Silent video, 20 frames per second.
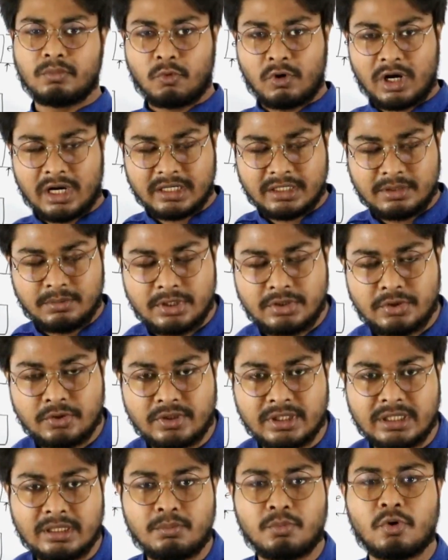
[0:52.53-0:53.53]
ওয়ার্ডের
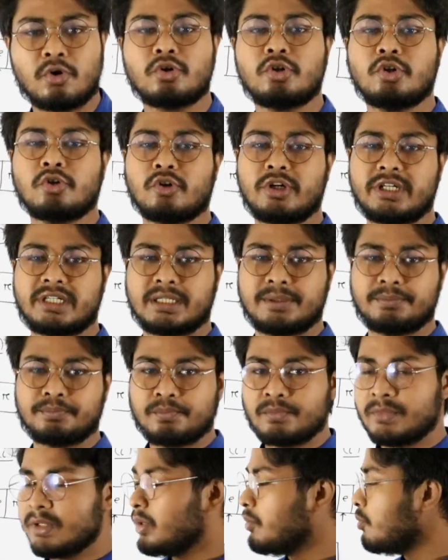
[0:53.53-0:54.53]
ভিতরে বর্ণ কয়টা
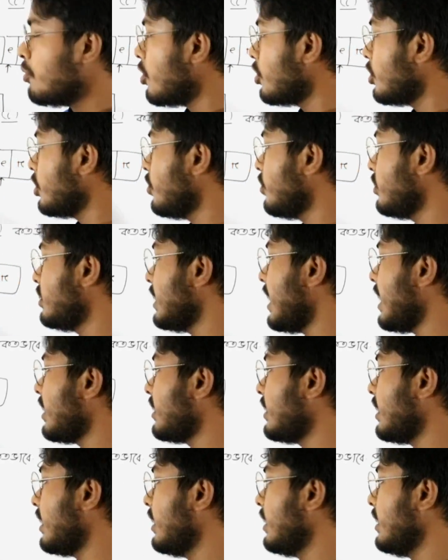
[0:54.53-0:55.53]
বর্ণ হচ্ছে
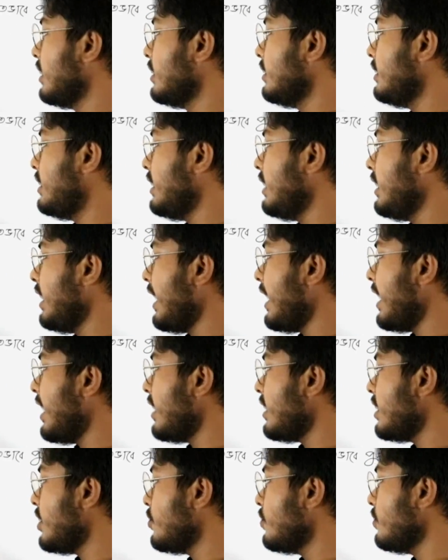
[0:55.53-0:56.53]
আটটা ডি এ
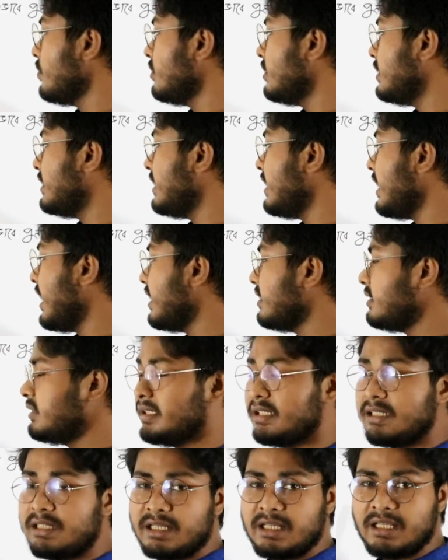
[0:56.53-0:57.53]
ইউ জি এস
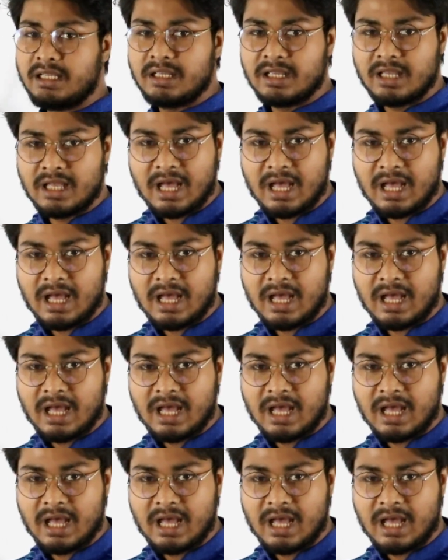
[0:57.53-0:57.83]
টি ই